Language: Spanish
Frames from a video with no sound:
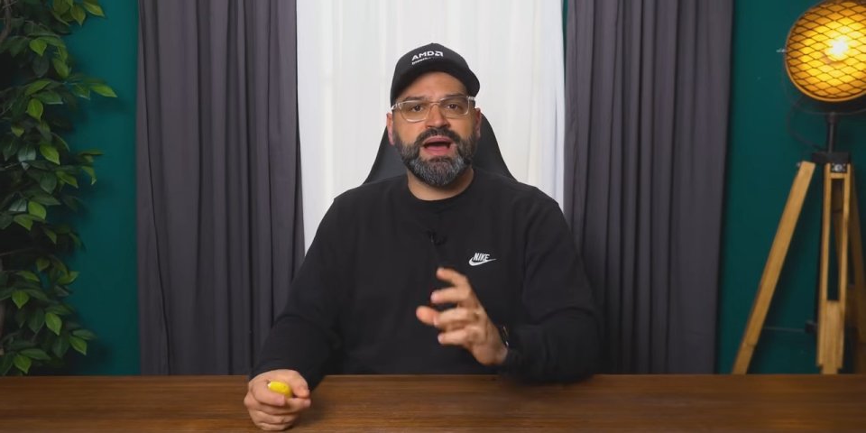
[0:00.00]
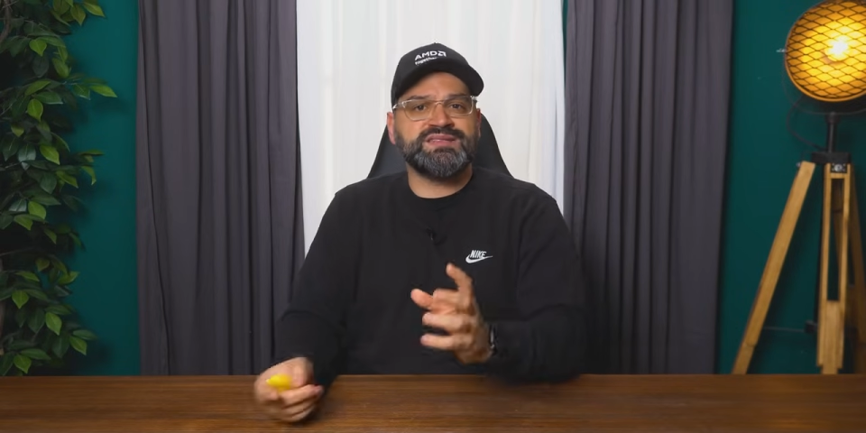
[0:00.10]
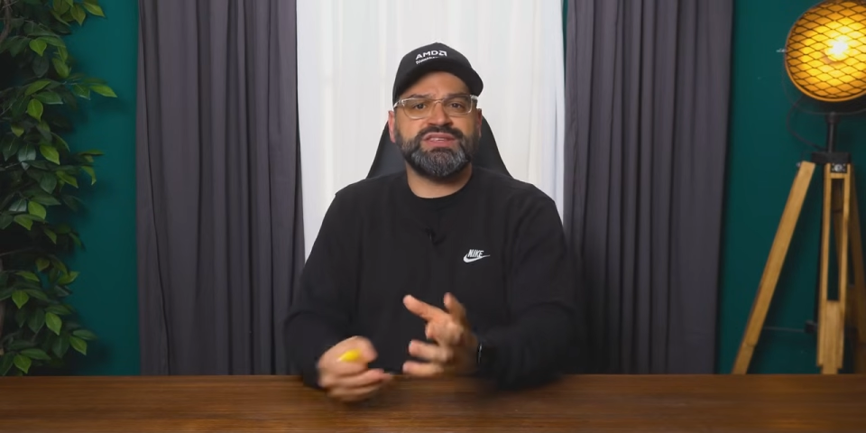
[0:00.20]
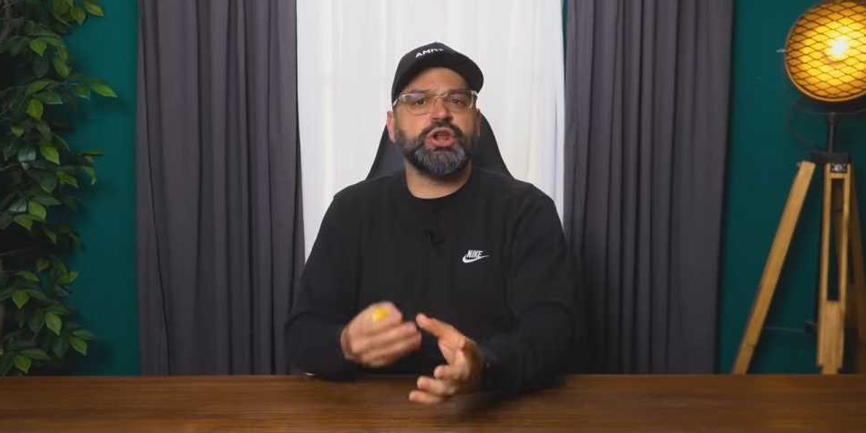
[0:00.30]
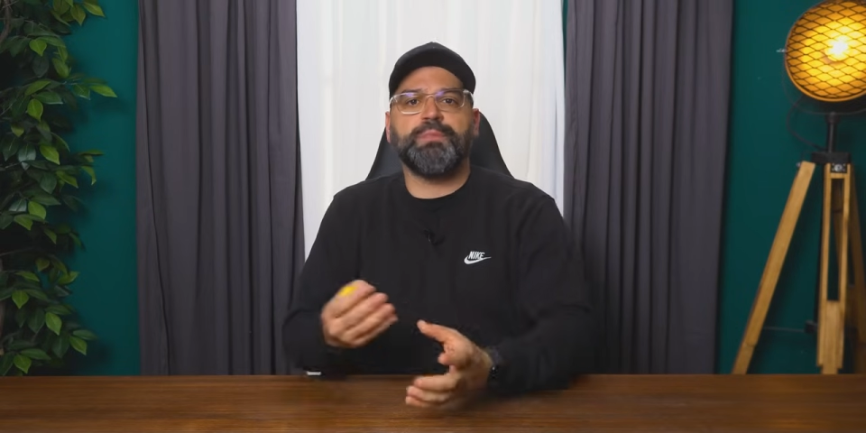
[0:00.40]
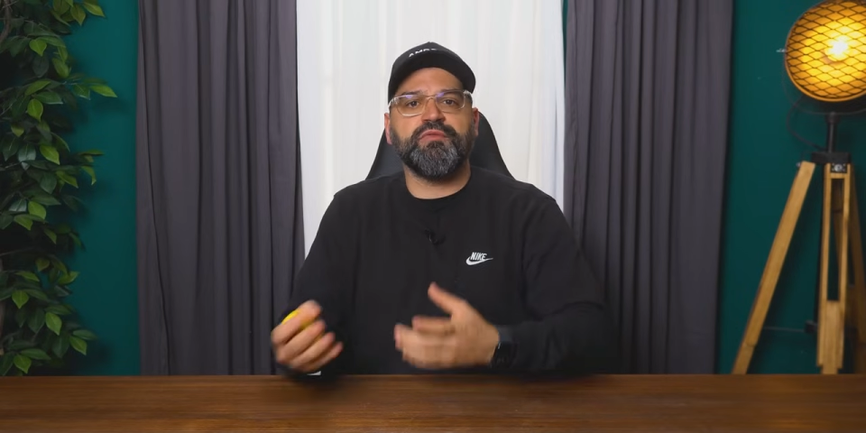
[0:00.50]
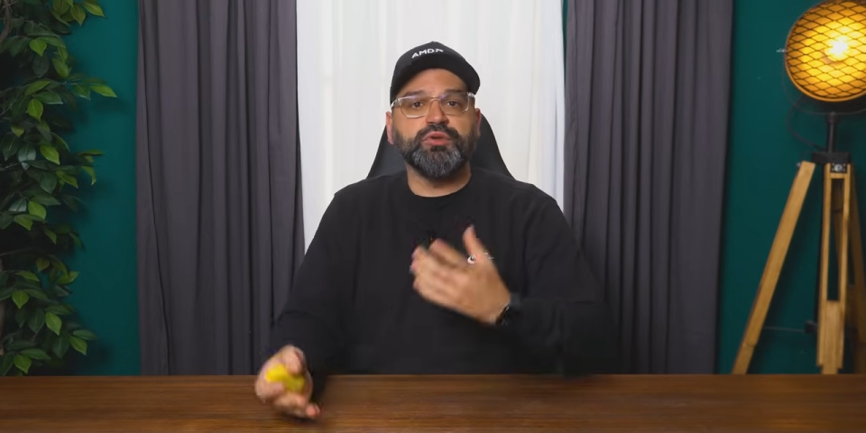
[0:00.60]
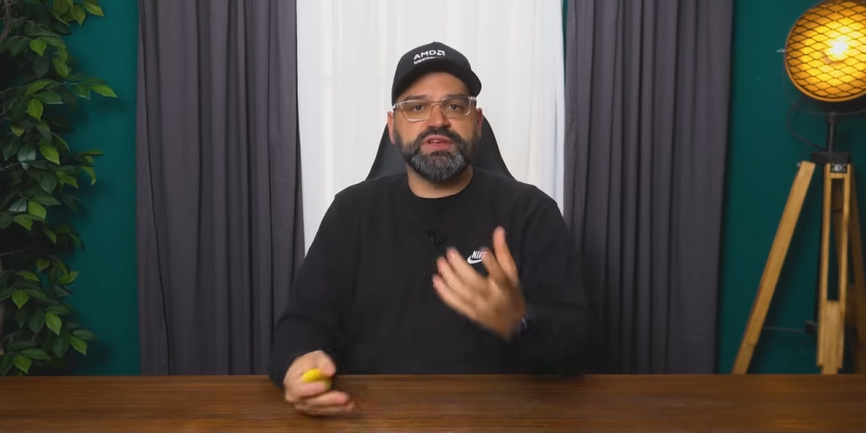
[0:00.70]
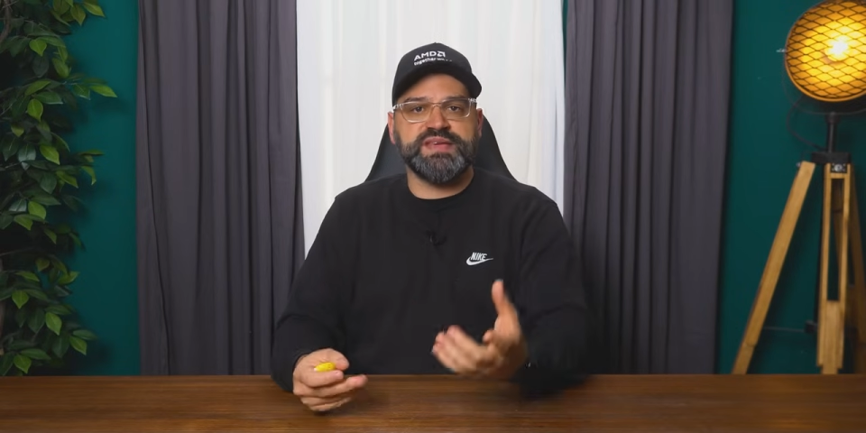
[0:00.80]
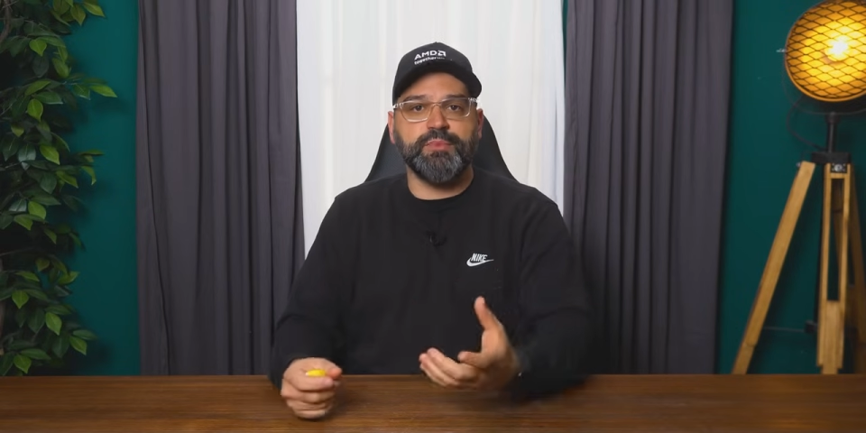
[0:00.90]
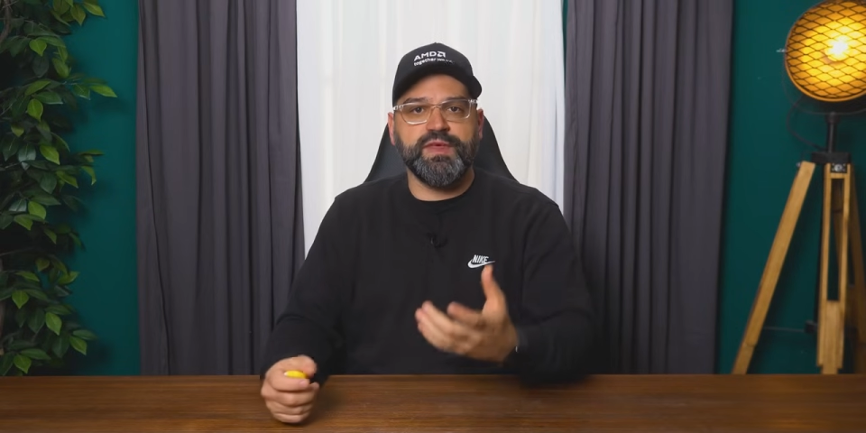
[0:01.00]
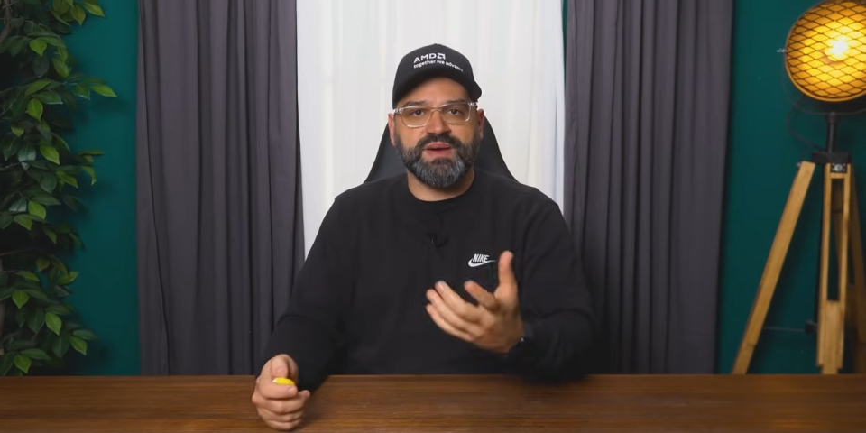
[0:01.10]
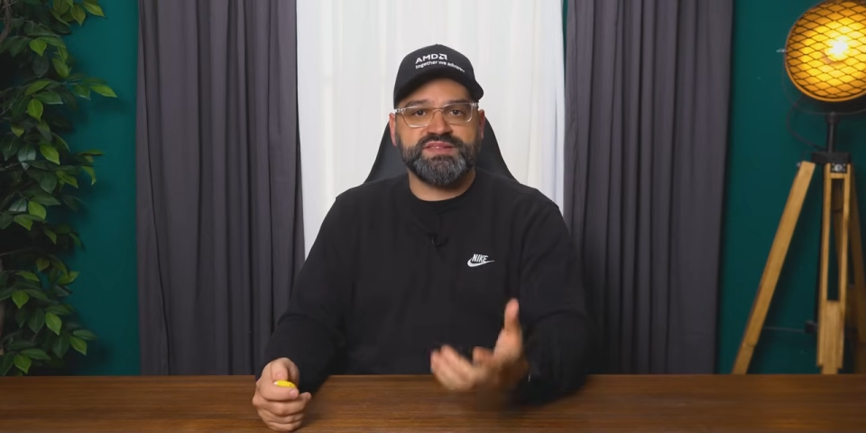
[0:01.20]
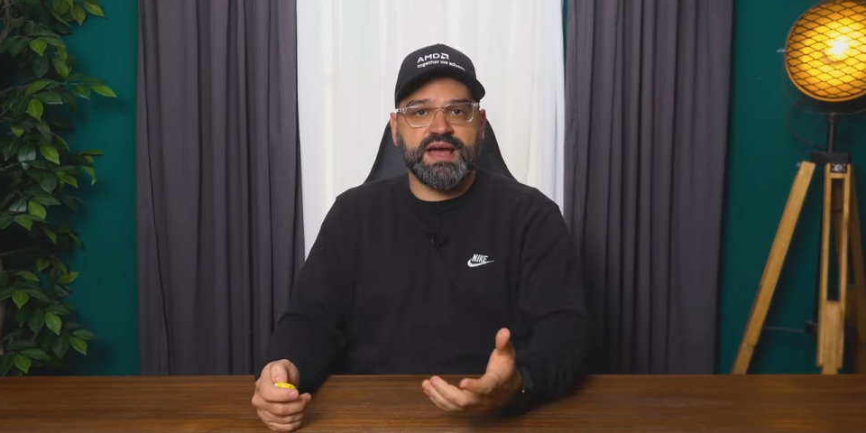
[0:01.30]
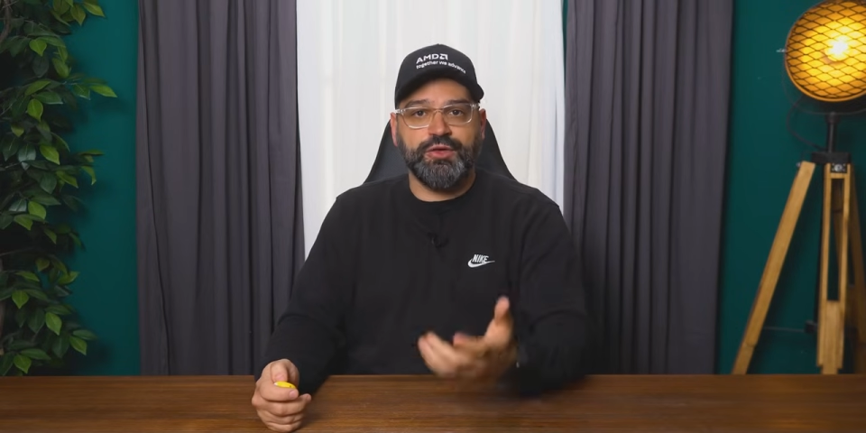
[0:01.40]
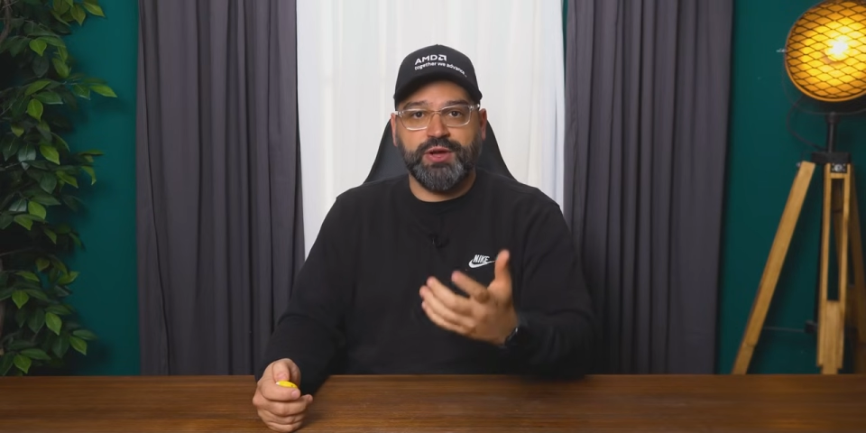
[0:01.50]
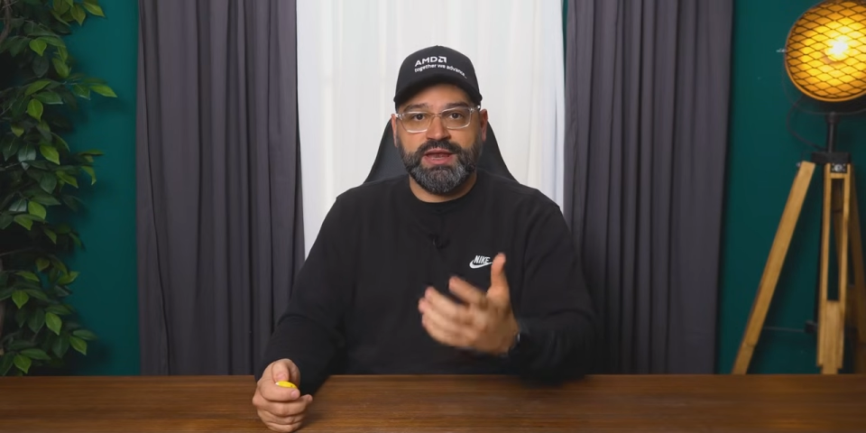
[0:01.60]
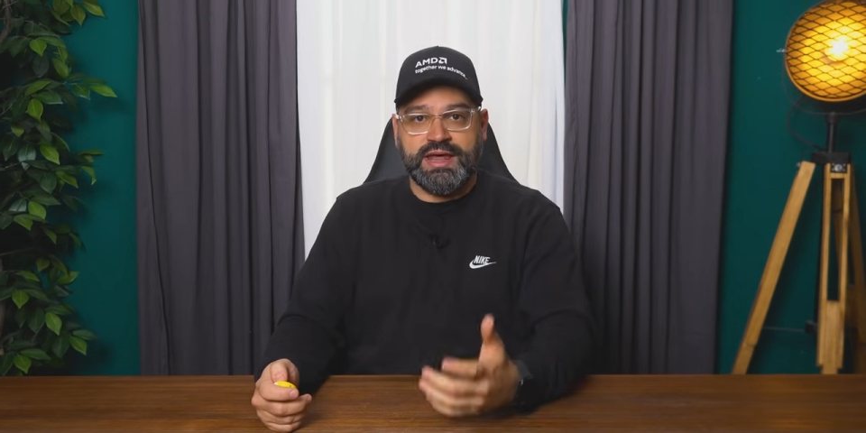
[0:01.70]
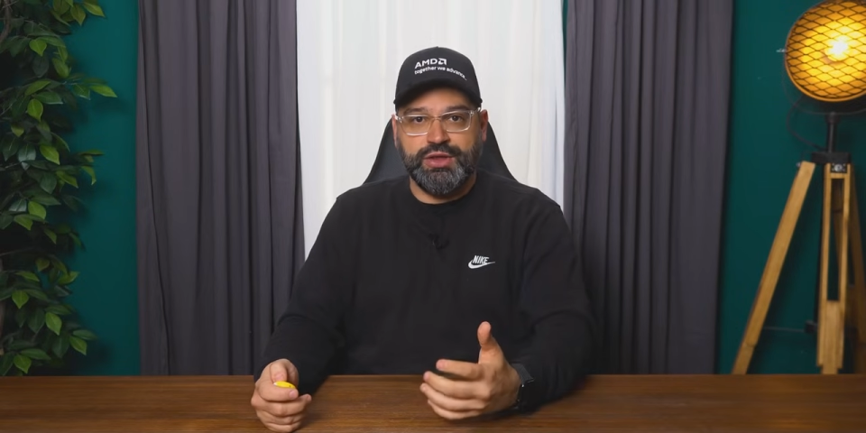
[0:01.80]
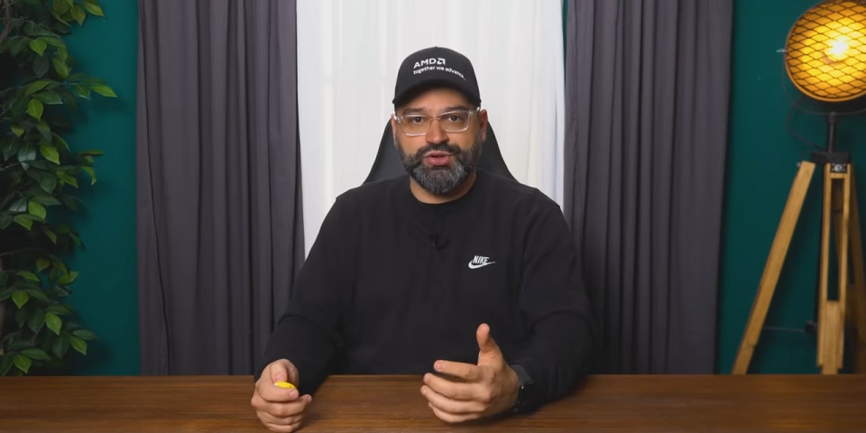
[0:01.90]
así no profundicemos demasiado
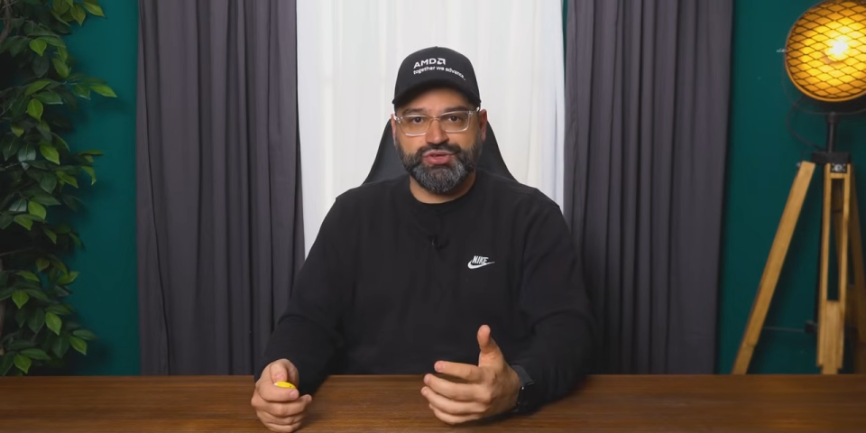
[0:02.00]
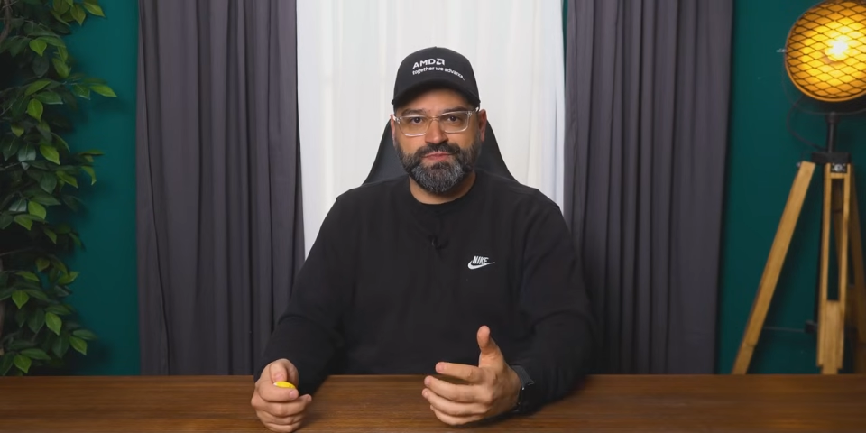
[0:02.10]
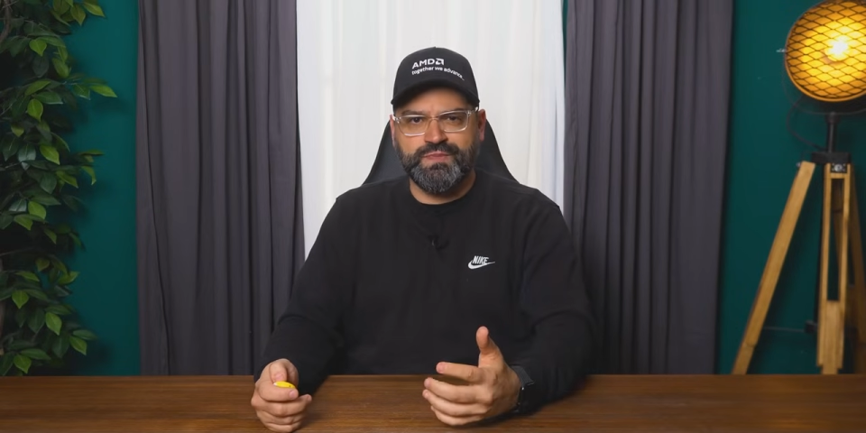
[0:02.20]
en ellos.